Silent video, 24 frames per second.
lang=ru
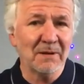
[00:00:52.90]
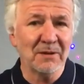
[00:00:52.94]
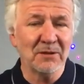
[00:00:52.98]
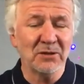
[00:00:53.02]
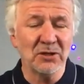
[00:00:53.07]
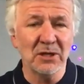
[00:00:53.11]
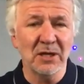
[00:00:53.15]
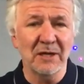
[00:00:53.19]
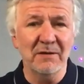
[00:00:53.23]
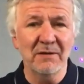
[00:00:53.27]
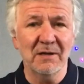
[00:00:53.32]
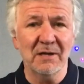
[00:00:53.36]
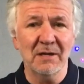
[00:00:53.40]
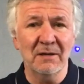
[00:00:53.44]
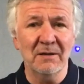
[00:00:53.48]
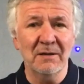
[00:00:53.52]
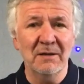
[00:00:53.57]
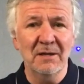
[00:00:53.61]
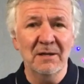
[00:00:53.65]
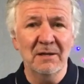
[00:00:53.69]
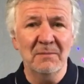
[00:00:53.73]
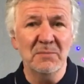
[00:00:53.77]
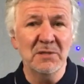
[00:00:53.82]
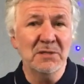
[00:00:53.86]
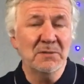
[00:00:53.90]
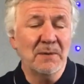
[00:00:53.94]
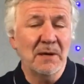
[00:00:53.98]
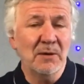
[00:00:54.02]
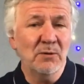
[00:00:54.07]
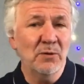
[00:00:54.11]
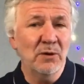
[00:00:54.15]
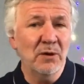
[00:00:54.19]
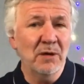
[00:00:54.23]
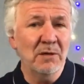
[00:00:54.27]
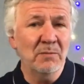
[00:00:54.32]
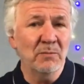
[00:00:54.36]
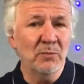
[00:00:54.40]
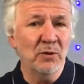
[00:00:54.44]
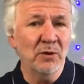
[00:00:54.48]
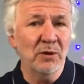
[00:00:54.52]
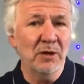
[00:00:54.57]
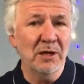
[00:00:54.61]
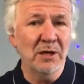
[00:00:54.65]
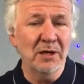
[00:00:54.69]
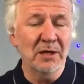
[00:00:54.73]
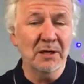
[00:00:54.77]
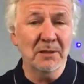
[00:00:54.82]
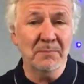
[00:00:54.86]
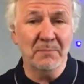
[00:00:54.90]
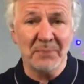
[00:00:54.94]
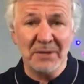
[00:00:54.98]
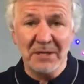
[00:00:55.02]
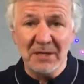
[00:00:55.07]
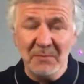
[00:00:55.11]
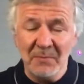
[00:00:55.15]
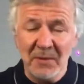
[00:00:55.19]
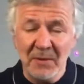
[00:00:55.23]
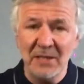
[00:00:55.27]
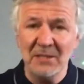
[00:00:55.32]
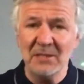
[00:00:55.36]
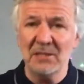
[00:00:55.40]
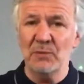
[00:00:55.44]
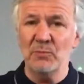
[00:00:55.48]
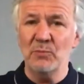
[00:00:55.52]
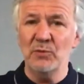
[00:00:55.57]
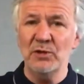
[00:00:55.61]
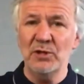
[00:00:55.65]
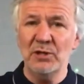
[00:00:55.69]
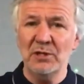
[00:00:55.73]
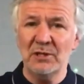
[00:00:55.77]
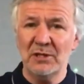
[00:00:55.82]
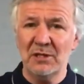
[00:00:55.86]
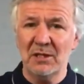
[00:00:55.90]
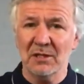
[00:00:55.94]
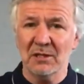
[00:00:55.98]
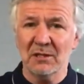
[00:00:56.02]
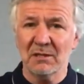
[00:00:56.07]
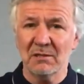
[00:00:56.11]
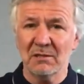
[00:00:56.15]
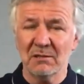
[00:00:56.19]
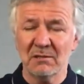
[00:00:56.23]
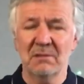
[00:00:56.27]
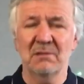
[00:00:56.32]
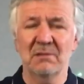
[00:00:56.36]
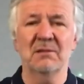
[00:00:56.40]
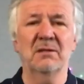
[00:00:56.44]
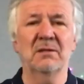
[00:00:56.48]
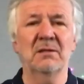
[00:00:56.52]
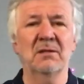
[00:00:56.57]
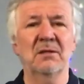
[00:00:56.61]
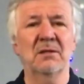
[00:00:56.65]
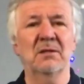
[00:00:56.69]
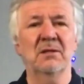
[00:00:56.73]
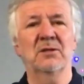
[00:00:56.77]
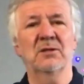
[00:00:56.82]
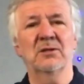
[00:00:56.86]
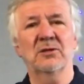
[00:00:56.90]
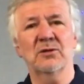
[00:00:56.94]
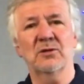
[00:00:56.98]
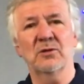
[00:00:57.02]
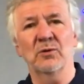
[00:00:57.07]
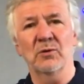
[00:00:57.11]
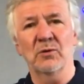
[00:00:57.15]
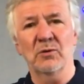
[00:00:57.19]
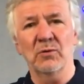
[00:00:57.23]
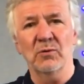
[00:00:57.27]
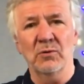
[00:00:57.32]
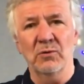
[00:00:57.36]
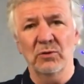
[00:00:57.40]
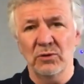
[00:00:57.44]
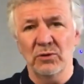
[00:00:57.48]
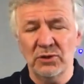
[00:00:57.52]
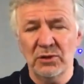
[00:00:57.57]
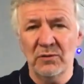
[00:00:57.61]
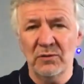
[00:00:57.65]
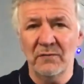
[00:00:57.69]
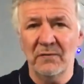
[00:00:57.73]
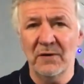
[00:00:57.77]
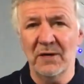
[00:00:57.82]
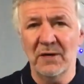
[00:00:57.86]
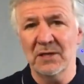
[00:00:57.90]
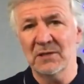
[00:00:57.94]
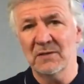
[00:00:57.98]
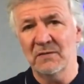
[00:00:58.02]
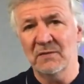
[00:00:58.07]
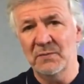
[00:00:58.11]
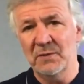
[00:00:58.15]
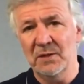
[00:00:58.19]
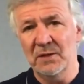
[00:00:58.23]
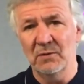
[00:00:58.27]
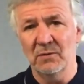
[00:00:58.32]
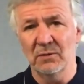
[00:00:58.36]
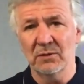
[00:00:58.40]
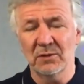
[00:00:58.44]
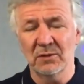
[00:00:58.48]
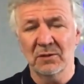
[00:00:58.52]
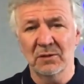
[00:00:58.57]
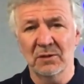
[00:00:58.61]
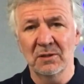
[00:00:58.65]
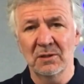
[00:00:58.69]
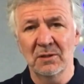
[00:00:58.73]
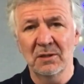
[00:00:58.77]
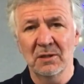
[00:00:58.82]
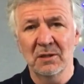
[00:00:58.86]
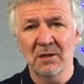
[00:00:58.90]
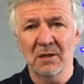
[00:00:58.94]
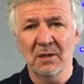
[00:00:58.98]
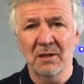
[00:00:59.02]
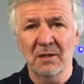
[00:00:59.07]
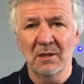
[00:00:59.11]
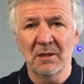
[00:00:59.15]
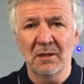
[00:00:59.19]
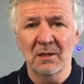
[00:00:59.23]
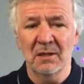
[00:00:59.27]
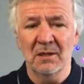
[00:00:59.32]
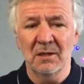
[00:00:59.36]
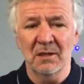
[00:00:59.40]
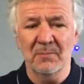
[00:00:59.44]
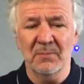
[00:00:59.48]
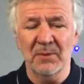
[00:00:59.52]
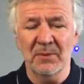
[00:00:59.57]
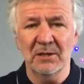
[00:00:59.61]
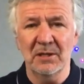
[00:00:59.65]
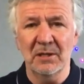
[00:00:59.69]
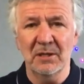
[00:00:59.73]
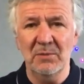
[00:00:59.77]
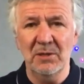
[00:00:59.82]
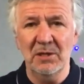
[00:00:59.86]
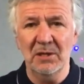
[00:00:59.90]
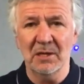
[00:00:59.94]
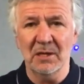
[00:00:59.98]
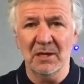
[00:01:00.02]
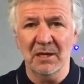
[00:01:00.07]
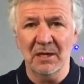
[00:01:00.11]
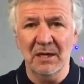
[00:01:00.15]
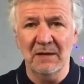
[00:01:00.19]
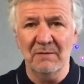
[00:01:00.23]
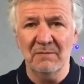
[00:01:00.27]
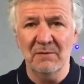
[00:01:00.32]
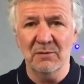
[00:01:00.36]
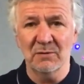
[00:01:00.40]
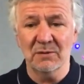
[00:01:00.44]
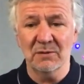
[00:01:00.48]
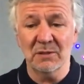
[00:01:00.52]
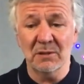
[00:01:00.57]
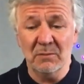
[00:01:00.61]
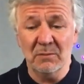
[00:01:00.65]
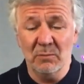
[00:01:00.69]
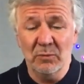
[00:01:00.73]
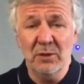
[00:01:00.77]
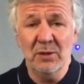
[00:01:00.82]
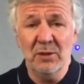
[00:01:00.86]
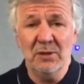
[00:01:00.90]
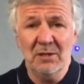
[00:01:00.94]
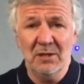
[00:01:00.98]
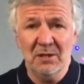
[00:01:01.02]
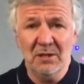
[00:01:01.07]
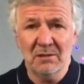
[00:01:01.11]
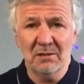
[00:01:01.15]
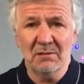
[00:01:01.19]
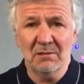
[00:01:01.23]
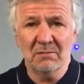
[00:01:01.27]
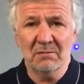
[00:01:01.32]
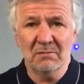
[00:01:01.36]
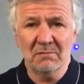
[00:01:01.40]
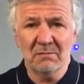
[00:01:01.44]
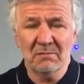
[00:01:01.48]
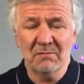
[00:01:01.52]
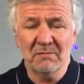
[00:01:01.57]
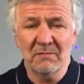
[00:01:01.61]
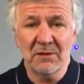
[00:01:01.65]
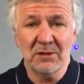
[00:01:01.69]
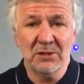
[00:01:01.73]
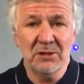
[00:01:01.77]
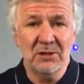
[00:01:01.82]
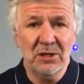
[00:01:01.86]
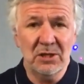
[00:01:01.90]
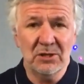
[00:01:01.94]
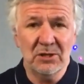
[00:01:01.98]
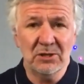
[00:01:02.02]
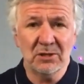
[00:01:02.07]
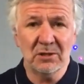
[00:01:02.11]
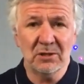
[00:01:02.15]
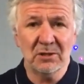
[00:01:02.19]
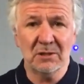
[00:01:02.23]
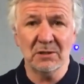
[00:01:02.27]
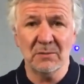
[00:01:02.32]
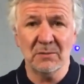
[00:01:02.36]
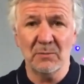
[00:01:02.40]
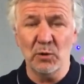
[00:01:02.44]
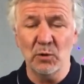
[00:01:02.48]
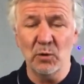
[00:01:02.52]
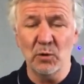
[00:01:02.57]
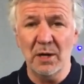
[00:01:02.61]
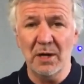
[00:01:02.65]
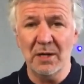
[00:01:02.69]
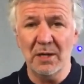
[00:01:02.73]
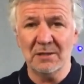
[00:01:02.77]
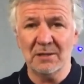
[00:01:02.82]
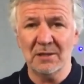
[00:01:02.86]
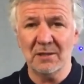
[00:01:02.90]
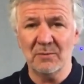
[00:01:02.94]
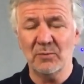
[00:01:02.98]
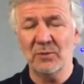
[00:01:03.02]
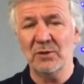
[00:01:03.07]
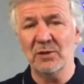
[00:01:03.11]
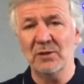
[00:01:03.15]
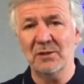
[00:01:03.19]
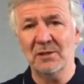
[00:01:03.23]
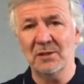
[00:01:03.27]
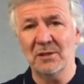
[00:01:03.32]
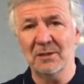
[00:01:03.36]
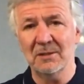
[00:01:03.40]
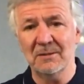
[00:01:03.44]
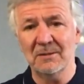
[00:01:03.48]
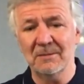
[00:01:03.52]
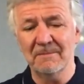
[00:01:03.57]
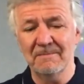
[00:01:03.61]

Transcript: человека беспокоили много лет, поднимается иммунитет, что очень важно в период пандемии коронавируса, иммунитет – важнейшее – саморегуляция иммунитета.